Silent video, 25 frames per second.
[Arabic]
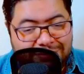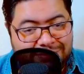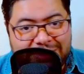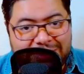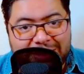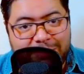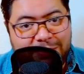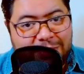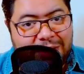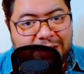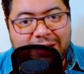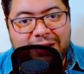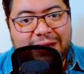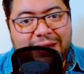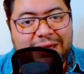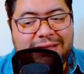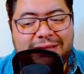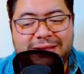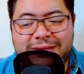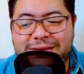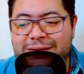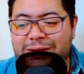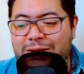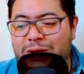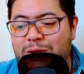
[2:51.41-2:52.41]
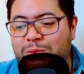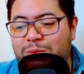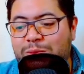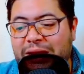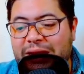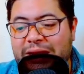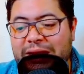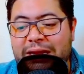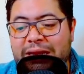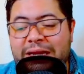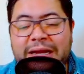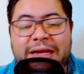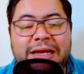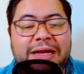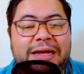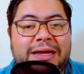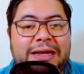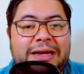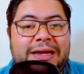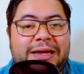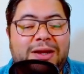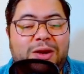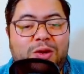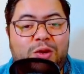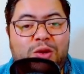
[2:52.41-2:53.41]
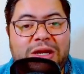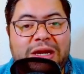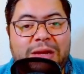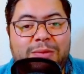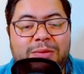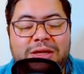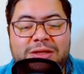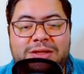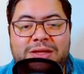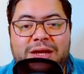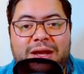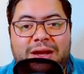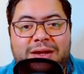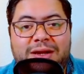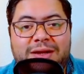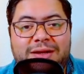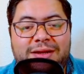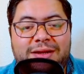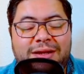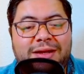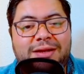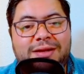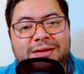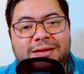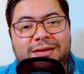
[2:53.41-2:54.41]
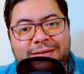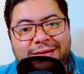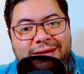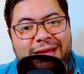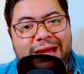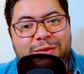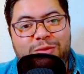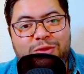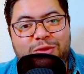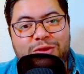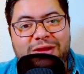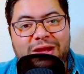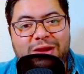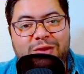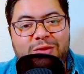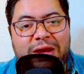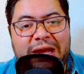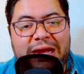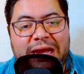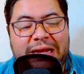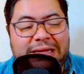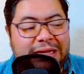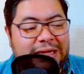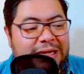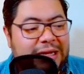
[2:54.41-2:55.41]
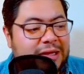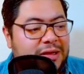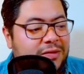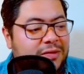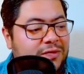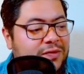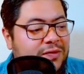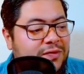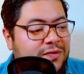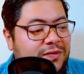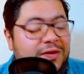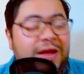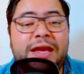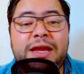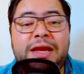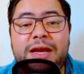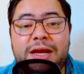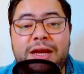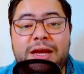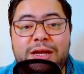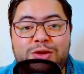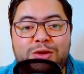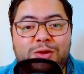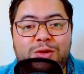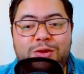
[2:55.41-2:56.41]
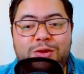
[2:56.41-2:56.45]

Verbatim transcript: زعما الله يجازيكم بخير حنا كنا بشر لابد الواحد يغلط في حياته